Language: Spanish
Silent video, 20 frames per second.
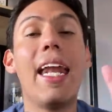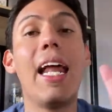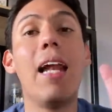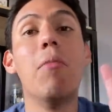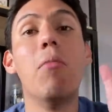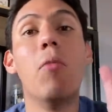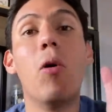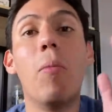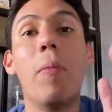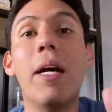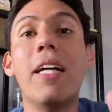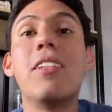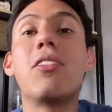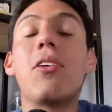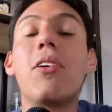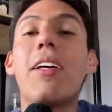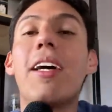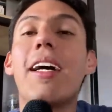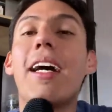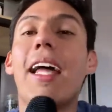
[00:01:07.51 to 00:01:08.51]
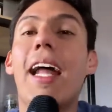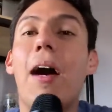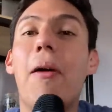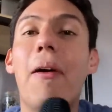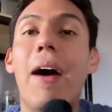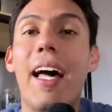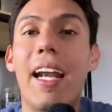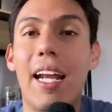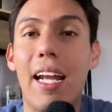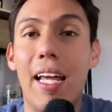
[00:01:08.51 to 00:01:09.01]
el momento de
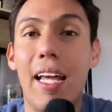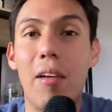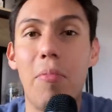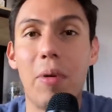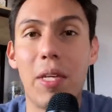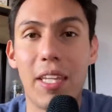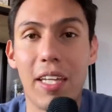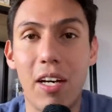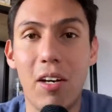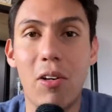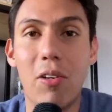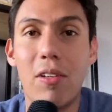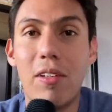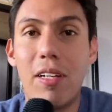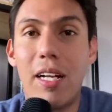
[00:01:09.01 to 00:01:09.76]
grabar el video,